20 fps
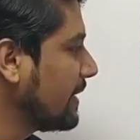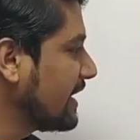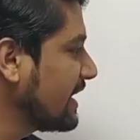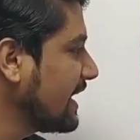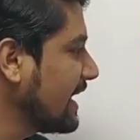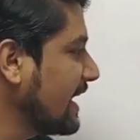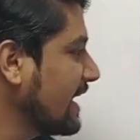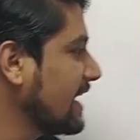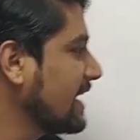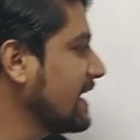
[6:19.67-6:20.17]
बट
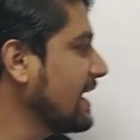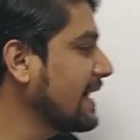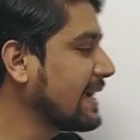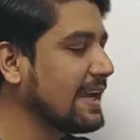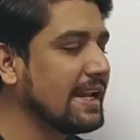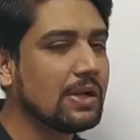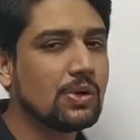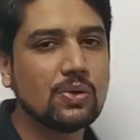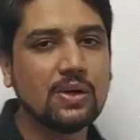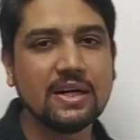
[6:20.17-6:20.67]
ये एरिया
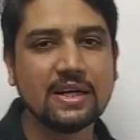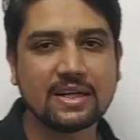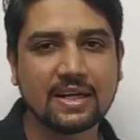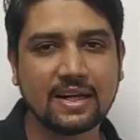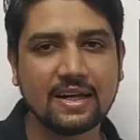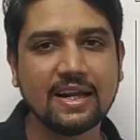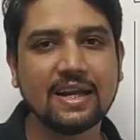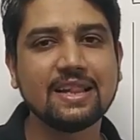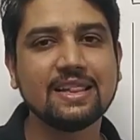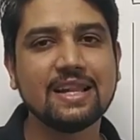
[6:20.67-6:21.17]
कैलकुलेट
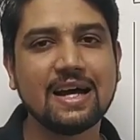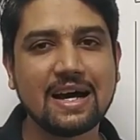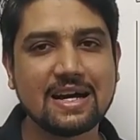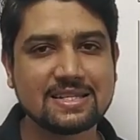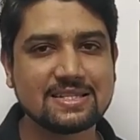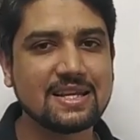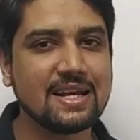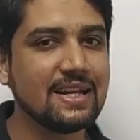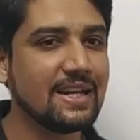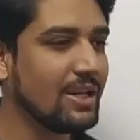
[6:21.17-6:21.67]
करना इतना
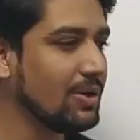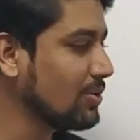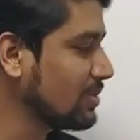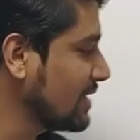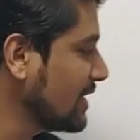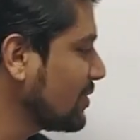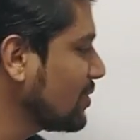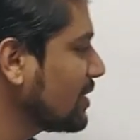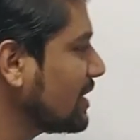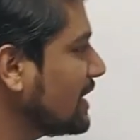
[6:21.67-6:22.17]
आसान नहीं
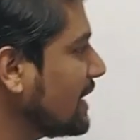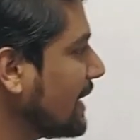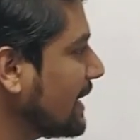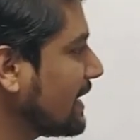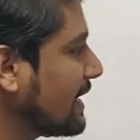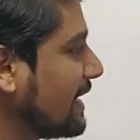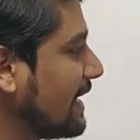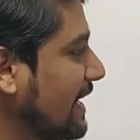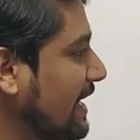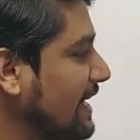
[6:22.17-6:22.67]
होता क्योंकि ये
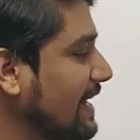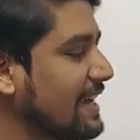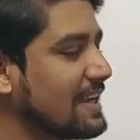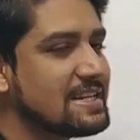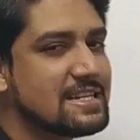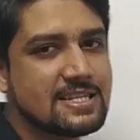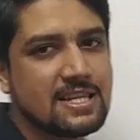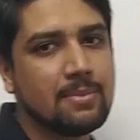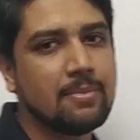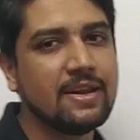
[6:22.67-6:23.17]
एरिया
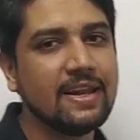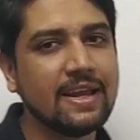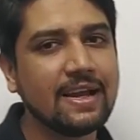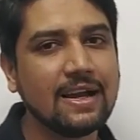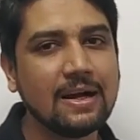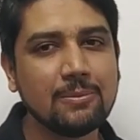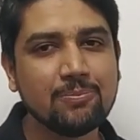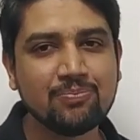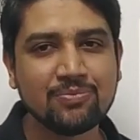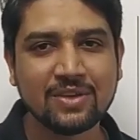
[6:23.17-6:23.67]
किससे
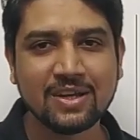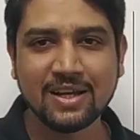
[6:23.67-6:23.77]
बनेगा